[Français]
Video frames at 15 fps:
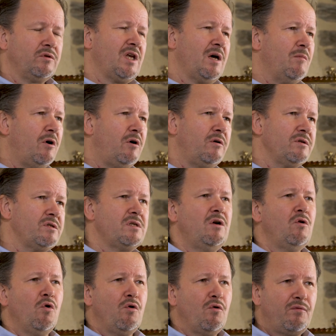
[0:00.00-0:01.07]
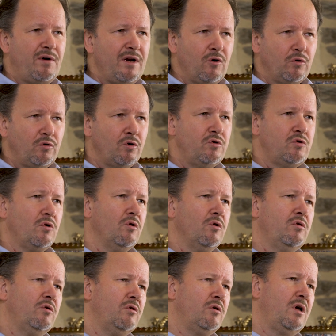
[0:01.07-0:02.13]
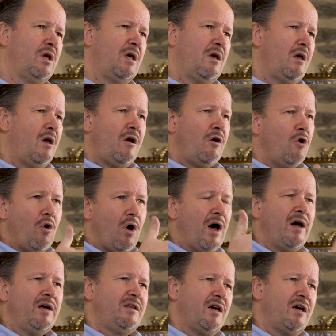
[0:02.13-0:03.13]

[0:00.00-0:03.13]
notamment, c'est le fléau de Dieu, le 1